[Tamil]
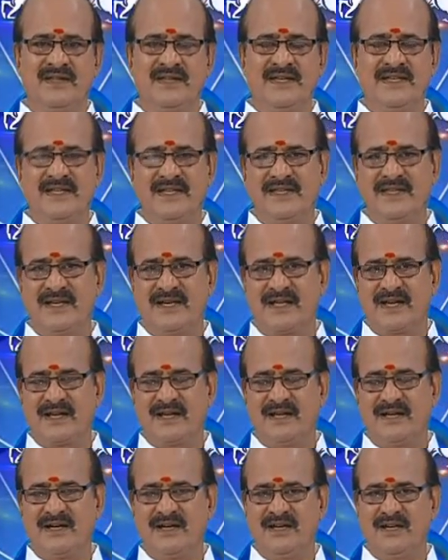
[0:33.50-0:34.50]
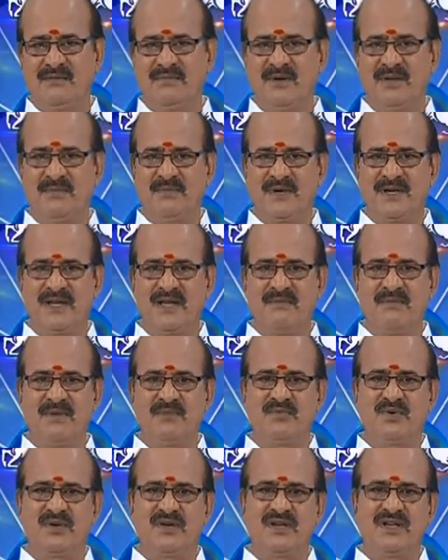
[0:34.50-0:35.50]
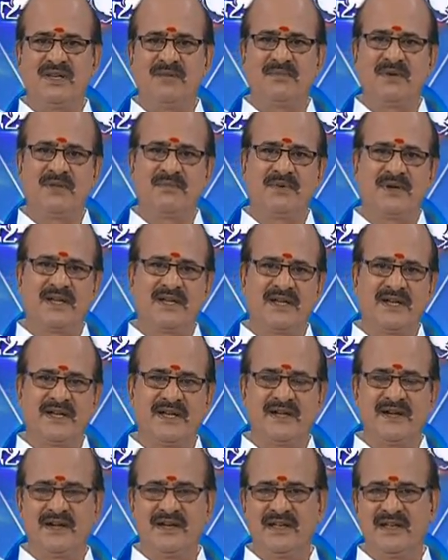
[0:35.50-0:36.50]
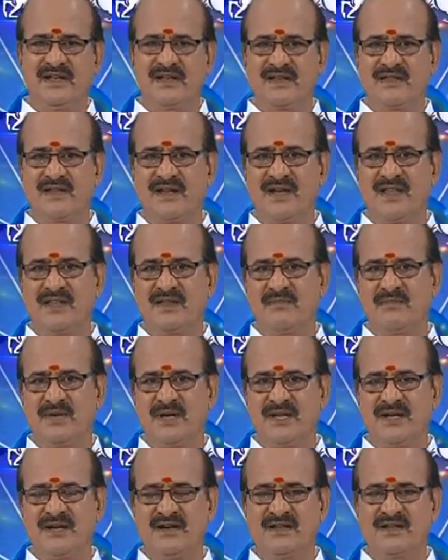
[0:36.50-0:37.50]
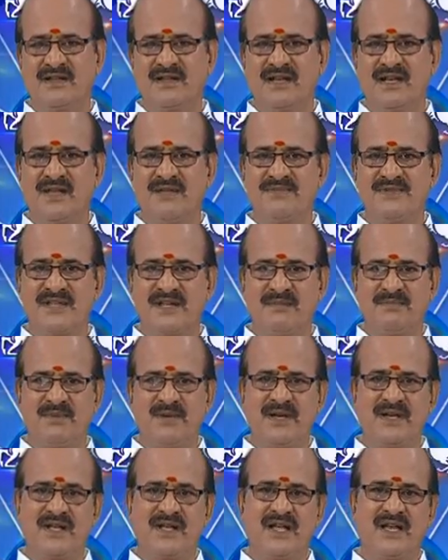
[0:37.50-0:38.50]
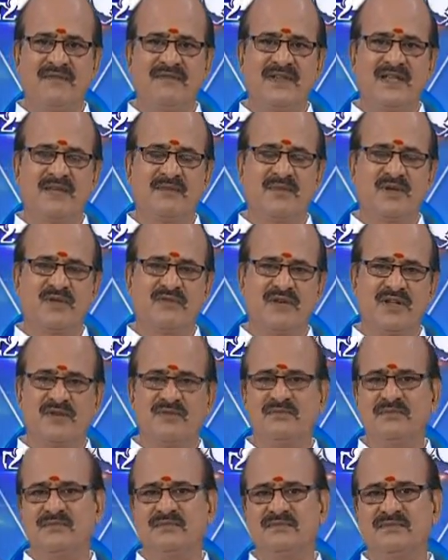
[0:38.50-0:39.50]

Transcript: எந்தெந்த கிரகங்கள் எப்படிப்பட்ட அமைப்புகள் எப்படிப்பட்ட இடங்களில் இருந்தால் அந்த பிள்ளைகளுக்கெல்லாம் சிறப்பான கல்வி என்பது வரும்